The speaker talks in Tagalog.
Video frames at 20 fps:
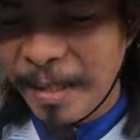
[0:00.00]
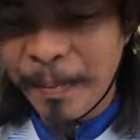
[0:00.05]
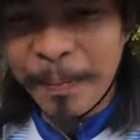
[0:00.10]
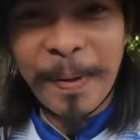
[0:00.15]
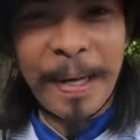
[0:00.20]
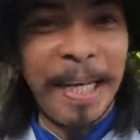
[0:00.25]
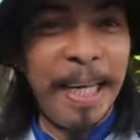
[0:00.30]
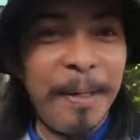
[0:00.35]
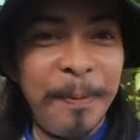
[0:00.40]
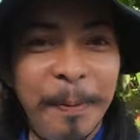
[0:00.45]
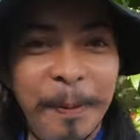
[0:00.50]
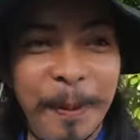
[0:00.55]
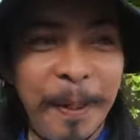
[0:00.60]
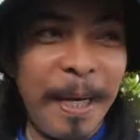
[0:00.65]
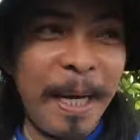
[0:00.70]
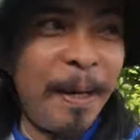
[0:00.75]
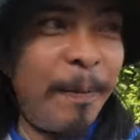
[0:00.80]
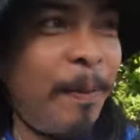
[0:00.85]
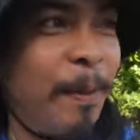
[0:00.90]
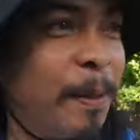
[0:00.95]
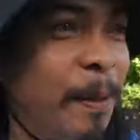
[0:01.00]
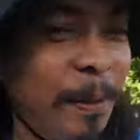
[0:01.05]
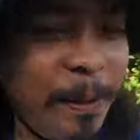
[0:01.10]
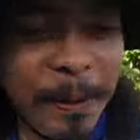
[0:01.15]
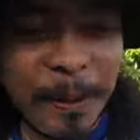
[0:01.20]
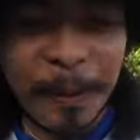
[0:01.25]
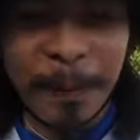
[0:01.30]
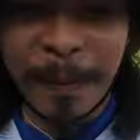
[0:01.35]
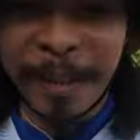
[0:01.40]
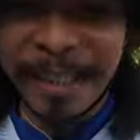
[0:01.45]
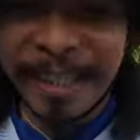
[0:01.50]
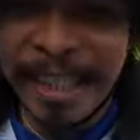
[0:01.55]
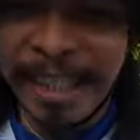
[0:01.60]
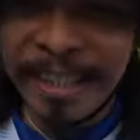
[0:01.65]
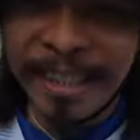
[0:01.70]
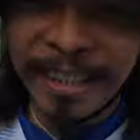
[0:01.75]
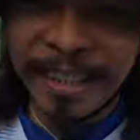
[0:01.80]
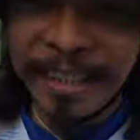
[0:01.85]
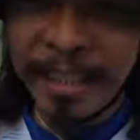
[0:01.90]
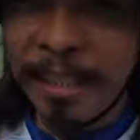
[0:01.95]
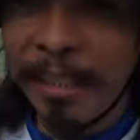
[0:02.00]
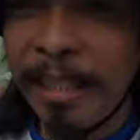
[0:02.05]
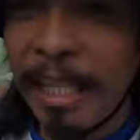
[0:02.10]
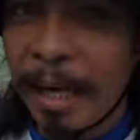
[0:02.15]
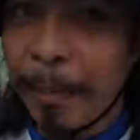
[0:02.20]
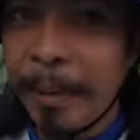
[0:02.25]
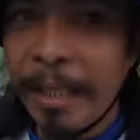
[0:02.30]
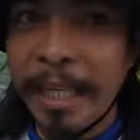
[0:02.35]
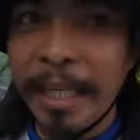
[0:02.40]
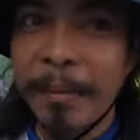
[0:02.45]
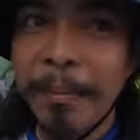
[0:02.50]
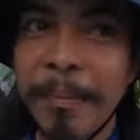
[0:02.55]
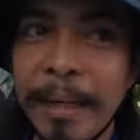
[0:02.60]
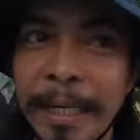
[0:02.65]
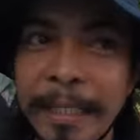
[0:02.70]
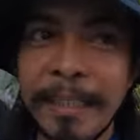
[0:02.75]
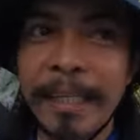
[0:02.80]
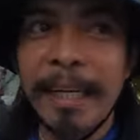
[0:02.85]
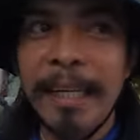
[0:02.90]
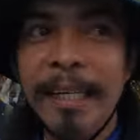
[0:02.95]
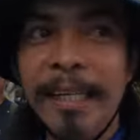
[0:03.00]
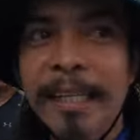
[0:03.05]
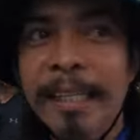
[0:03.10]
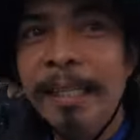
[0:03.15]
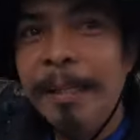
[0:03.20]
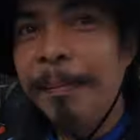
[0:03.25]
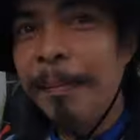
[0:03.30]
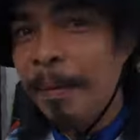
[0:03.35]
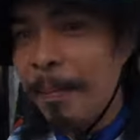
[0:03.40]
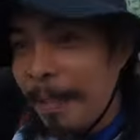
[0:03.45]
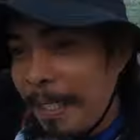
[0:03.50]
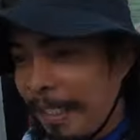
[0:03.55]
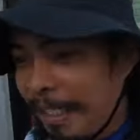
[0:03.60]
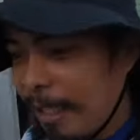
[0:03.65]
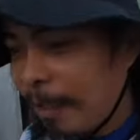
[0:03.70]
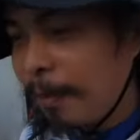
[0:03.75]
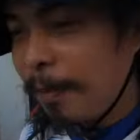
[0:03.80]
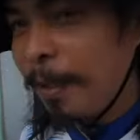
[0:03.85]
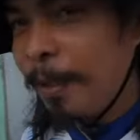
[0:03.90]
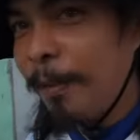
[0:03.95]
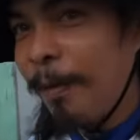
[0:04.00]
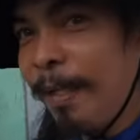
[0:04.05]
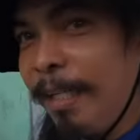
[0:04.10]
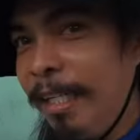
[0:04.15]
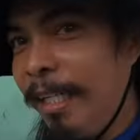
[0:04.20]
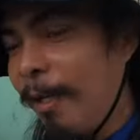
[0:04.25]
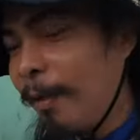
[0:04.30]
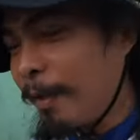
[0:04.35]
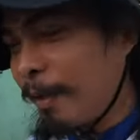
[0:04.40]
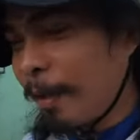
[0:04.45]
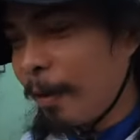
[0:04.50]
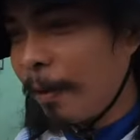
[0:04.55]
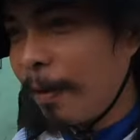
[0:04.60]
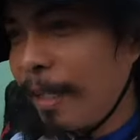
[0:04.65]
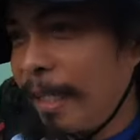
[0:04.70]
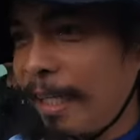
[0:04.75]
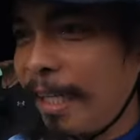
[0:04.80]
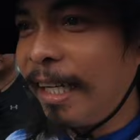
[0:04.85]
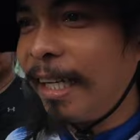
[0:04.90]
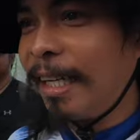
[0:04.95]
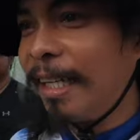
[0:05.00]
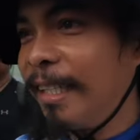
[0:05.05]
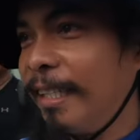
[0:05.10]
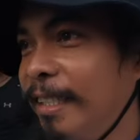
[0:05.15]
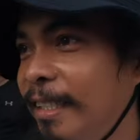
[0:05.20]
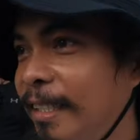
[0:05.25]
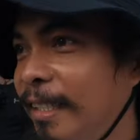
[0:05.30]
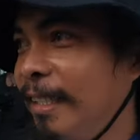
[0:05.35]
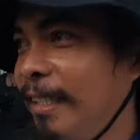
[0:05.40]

Pahinga muna namin doon yung spot guys kasi ang dami na rin bata. Mabalik ako dito kanina kung saan ako nagkakas.